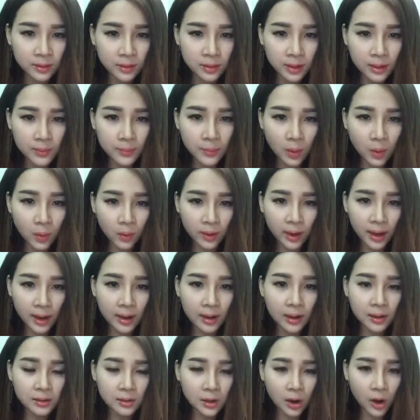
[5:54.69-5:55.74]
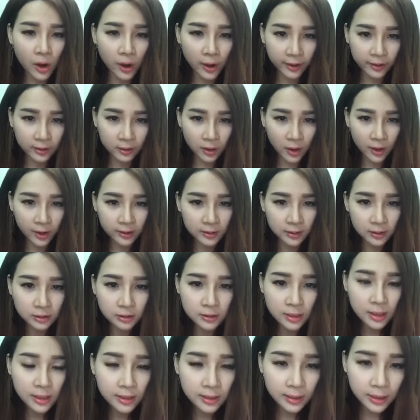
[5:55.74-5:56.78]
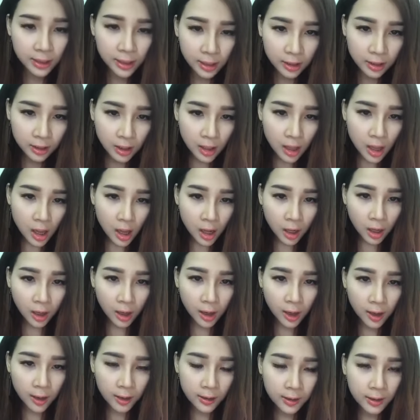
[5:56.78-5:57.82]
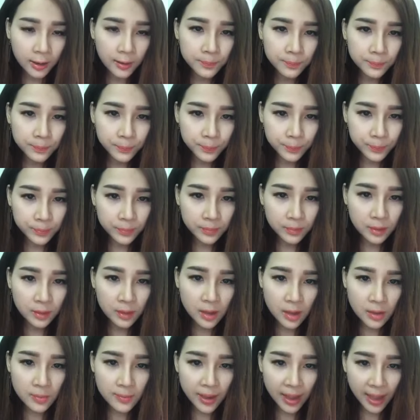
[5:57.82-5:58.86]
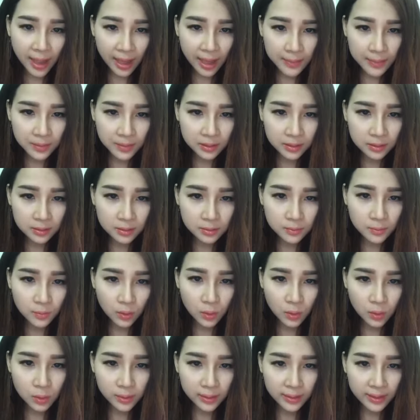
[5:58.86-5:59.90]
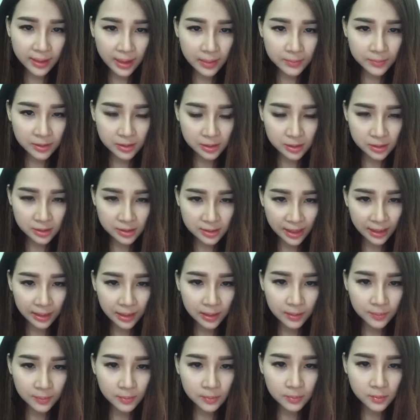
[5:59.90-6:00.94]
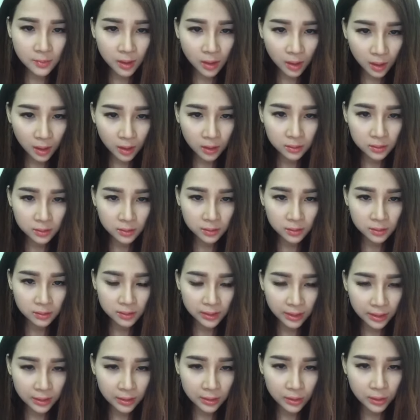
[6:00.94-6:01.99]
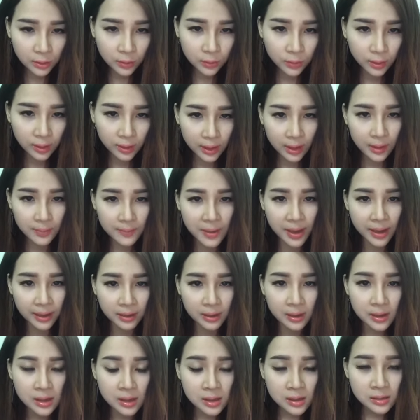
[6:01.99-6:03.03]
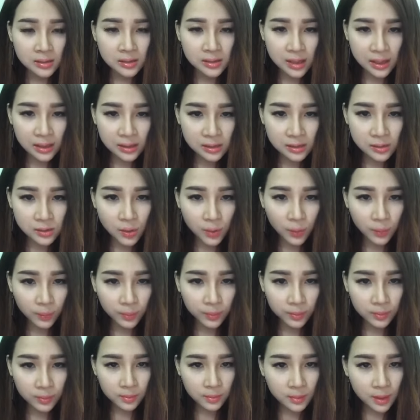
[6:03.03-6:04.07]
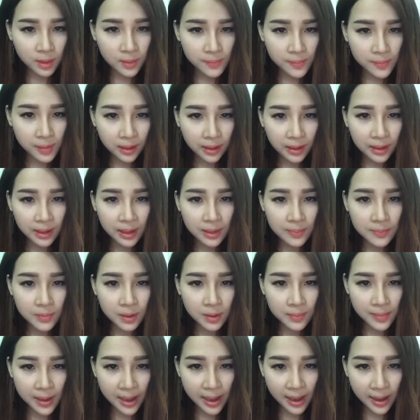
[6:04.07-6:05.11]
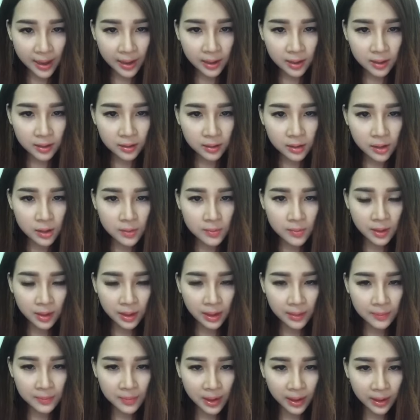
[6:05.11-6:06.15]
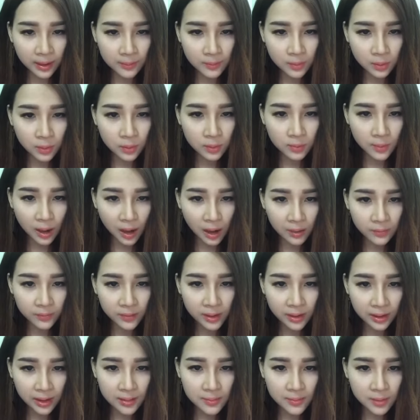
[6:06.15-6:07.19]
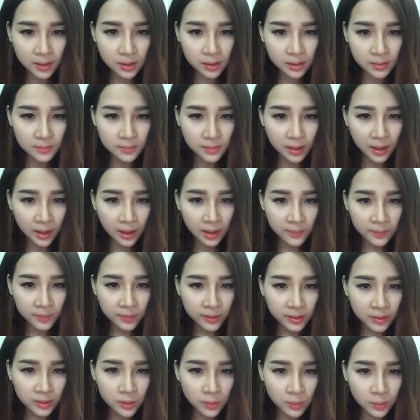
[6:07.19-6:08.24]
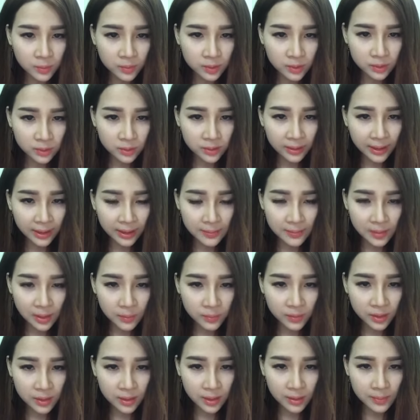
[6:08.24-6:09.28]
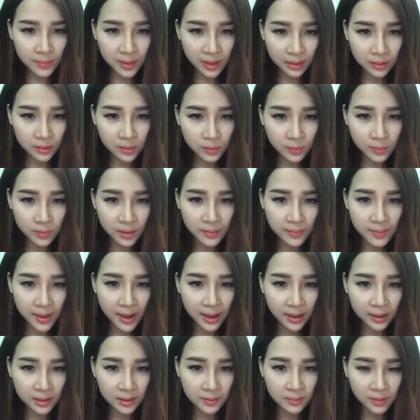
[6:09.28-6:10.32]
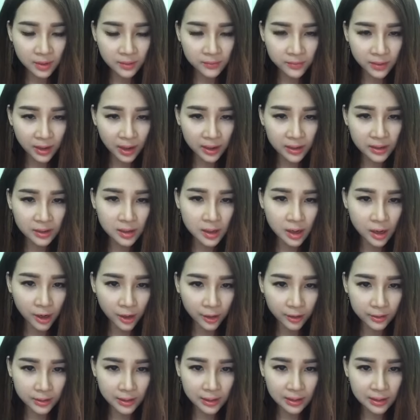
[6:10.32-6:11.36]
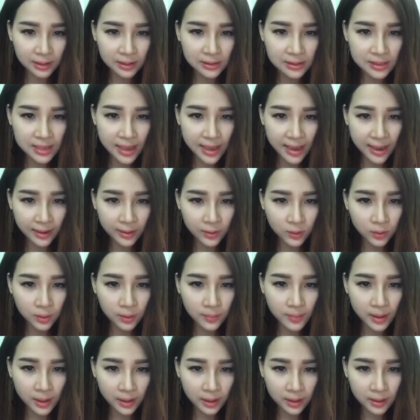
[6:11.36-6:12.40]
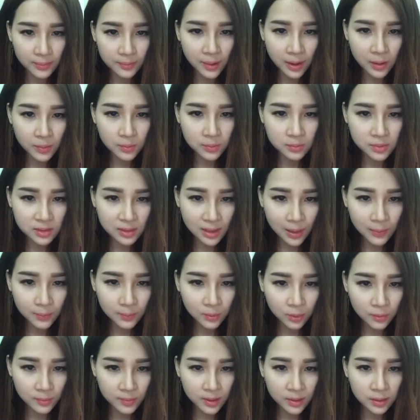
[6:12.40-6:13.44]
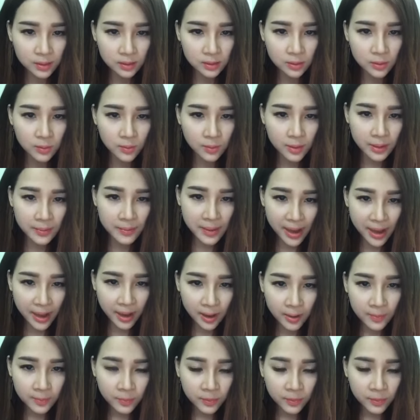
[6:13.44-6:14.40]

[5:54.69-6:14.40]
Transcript: Cái bộ đó là hoàn toàn từ thiên nhiên. Còn um, nếu mà ai mà muốn cái da mình nó trắng hơn nữa, trắng nhiều thì các bạn sẽ sử dụng tiếp là cái kem B ba. Nếu mà các bạn muốn bỏ qua cái bước mà dùng dưỡng căng bóng thì các bạn dùng B ba, nhưng mà phải đợi cho cái da của các bạn nó bong xong rồi mới được dùng B ba.